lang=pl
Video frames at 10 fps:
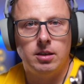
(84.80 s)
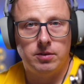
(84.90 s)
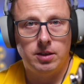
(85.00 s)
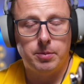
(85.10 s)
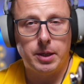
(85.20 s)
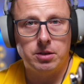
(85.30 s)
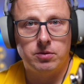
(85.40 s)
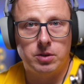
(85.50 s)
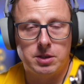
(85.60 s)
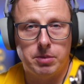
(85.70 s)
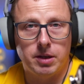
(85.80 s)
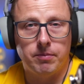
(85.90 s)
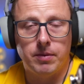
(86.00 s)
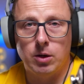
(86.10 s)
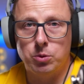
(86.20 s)
W debacie w USB
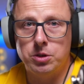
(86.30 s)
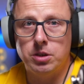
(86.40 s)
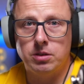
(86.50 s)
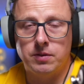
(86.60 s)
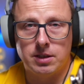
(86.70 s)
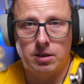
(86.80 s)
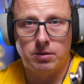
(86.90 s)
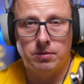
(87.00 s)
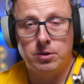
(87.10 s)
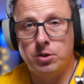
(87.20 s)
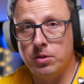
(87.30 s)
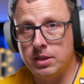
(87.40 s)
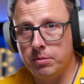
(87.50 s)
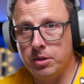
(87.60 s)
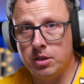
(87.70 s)
Nauczyciel 2.0 Co
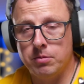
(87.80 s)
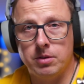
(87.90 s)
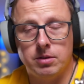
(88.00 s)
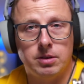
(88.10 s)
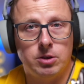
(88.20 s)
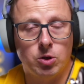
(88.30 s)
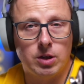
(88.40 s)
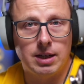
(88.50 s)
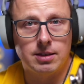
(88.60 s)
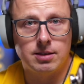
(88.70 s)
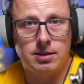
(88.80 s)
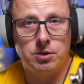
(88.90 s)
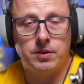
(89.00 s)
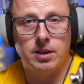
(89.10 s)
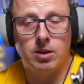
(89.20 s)
zabierzemy do klas ze
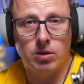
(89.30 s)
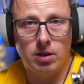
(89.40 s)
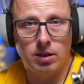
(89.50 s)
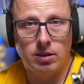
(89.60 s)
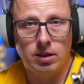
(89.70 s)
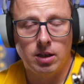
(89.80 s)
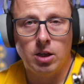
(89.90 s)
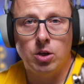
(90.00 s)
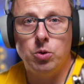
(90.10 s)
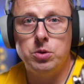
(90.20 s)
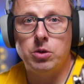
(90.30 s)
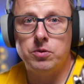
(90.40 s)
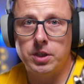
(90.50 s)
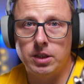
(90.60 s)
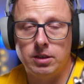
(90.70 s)
świata online udział
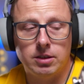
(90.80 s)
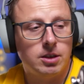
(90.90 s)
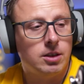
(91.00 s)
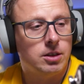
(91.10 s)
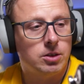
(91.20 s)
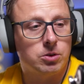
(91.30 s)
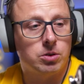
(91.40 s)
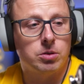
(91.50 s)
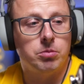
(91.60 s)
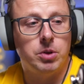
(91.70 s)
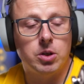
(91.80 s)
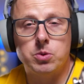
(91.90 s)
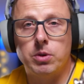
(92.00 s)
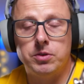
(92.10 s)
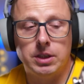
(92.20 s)
wzięli dr
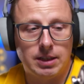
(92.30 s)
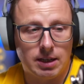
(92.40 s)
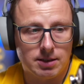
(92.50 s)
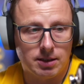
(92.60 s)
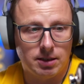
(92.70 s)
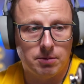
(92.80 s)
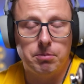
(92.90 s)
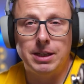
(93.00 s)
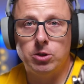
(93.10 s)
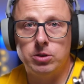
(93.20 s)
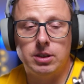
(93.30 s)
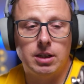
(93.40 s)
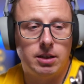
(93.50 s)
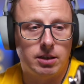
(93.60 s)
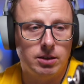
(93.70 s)
Mirosław Ziętarski, metodyk
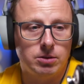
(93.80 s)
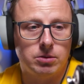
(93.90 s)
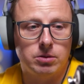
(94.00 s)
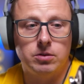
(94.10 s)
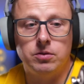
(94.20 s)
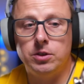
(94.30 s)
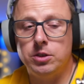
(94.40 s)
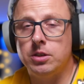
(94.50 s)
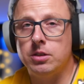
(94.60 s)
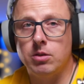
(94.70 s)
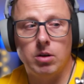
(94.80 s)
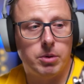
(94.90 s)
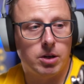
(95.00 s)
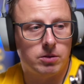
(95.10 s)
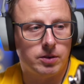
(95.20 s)
e-learningu Wyższa Szkoła
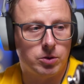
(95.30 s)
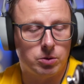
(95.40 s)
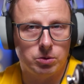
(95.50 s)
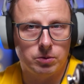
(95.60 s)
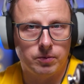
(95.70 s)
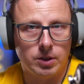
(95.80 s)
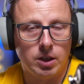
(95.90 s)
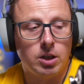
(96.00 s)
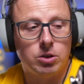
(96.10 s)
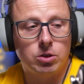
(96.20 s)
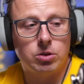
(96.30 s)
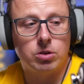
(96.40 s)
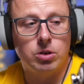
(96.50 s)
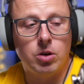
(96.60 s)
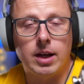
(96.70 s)
Bankowa w Toruniu,
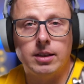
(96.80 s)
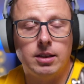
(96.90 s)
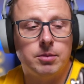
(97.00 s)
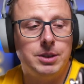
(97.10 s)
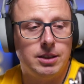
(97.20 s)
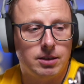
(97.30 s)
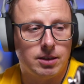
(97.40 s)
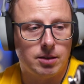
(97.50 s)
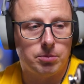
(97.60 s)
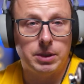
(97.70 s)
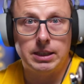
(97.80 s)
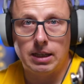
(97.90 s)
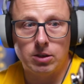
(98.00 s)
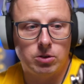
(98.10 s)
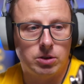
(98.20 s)
dr Joanna Minta,
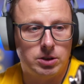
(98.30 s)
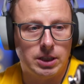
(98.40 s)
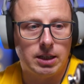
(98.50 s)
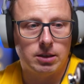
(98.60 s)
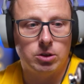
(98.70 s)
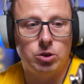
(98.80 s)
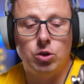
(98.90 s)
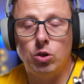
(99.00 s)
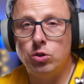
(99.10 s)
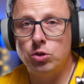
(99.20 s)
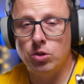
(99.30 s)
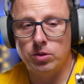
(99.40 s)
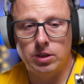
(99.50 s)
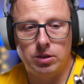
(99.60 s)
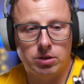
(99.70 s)
pedagog, dziekan
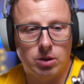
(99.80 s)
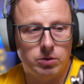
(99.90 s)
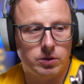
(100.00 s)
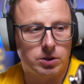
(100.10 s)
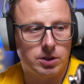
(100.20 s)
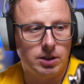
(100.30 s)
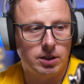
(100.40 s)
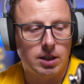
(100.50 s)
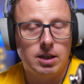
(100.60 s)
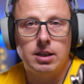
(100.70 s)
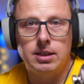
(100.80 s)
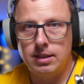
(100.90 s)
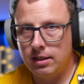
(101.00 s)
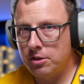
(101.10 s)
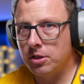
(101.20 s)
Dolnośląskiej Szkoły Wyższej,
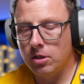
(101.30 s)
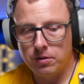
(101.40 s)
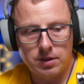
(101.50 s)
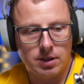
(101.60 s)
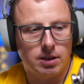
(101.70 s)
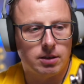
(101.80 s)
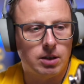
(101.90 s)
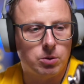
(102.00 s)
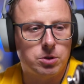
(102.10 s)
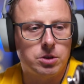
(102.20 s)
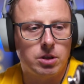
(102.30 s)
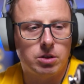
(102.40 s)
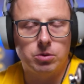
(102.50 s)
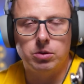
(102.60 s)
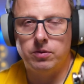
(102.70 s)
Zyta Czechowska, nauczyciel
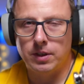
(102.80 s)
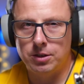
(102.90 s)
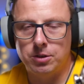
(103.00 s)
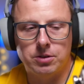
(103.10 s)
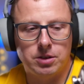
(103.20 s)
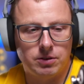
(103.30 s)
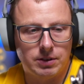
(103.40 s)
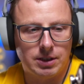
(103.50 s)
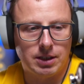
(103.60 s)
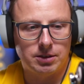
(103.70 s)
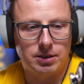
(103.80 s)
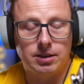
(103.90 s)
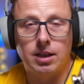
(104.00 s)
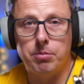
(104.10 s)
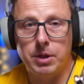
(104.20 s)
roku 2019,
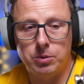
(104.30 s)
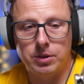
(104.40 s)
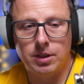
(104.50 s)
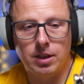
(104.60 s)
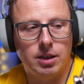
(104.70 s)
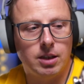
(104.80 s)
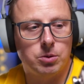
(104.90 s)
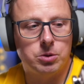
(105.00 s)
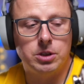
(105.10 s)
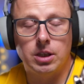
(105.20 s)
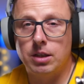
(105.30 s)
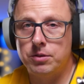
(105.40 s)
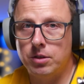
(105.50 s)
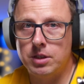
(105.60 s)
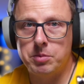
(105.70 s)
terapeutka i nauczycielka w
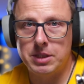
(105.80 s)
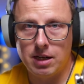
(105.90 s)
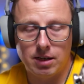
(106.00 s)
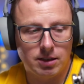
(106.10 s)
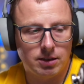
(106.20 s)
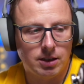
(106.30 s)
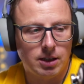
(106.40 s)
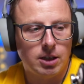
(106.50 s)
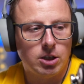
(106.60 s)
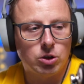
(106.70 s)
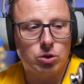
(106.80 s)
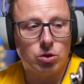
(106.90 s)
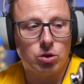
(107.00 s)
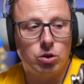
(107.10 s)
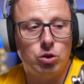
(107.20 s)
szkole specjalnej.
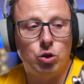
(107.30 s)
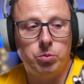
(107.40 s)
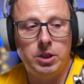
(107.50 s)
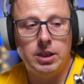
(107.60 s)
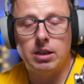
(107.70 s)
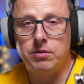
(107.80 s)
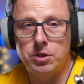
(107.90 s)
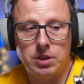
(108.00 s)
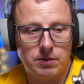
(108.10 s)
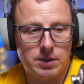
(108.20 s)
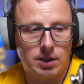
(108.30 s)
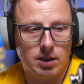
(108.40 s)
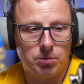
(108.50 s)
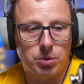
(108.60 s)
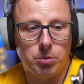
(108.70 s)
Dr Dominika
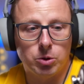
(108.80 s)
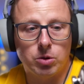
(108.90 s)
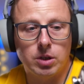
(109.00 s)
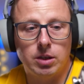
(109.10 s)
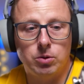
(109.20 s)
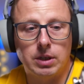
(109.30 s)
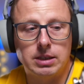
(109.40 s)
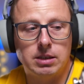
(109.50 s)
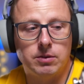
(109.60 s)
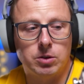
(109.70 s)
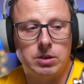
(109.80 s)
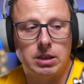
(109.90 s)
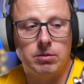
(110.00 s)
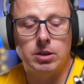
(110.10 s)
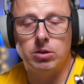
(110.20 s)
Wiśniewska, promotorka edukacji z
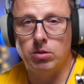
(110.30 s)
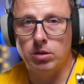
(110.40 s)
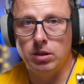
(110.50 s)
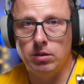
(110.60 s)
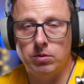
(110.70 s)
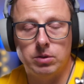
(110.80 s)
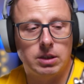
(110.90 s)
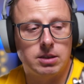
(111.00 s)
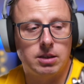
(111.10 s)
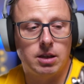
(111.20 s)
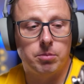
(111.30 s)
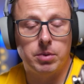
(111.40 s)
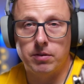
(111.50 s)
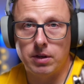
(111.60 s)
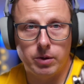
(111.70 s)
wykorzystaniem technologii, Fundacja
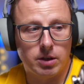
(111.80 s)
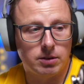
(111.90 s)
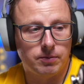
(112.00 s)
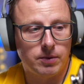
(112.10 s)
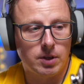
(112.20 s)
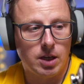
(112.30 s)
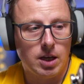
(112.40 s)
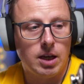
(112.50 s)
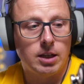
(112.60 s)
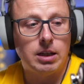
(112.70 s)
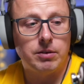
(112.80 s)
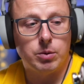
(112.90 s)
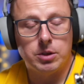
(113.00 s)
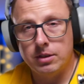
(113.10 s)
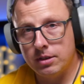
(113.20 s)
PVR. Dawid
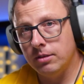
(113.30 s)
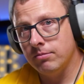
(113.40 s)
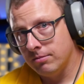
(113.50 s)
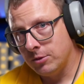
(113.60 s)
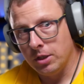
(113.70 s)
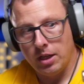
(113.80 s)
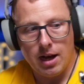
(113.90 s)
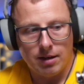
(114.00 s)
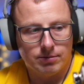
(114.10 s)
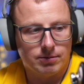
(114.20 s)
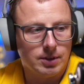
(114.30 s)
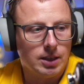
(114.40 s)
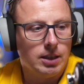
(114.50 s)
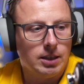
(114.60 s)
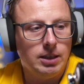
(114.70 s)
Łasiński, czyli ja,
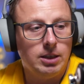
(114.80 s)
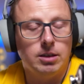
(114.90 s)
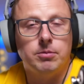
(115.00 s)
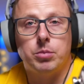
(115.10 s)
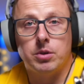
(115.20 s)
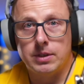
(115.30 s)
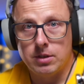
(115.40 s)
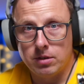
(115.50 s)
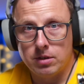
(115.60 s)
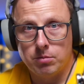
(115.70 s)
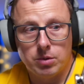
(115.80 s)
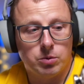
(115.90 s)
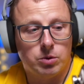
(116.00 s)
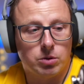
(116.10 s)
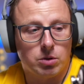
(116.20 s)
i prowadzącym
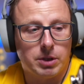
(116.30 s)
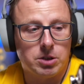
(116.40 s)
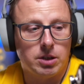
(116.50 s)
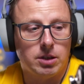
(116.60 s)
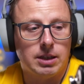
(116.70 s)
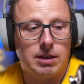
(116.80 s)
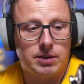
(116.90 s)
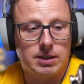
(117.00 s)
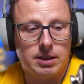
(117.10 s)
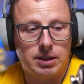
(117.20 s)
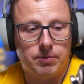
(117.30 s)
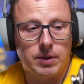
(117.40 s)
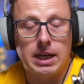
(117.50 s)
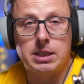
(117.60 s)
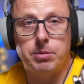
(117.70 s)
był dr Maciej Kawecki,
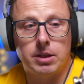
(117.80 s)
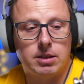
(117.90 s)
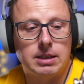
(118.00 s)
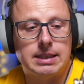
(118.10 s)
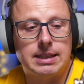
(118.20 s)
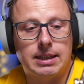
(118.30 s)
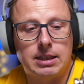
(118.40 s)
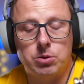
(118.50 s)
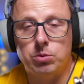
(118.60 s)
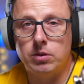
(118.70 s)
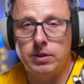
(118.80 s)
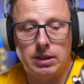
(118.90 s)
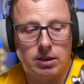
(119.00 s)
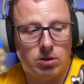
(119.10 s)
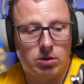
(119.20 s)
ekspert z zakresu nowych
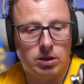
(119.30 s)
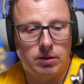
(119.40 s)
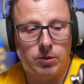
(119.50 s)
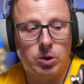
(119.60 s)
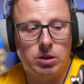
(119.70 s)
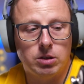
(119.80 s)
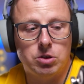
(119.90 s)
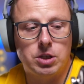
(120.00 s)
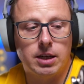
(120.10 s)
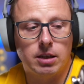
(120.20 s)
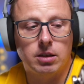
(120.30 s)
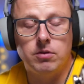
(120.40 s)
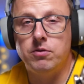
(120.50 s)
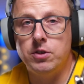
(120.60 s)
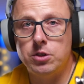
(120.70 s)
technologii, no i dziekan
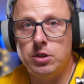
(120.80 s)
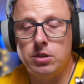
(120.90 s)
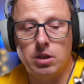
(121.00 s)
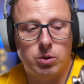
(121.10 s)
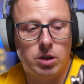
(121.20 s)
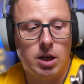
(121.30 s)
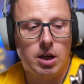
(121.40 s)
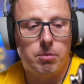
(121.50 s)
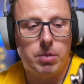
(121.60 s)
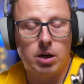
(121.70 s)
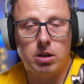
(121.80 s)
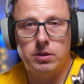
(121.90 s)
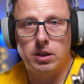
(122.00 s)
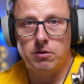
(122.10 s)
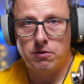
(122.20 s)
Wyższej Szkoły
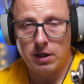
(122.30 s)
Bankowej w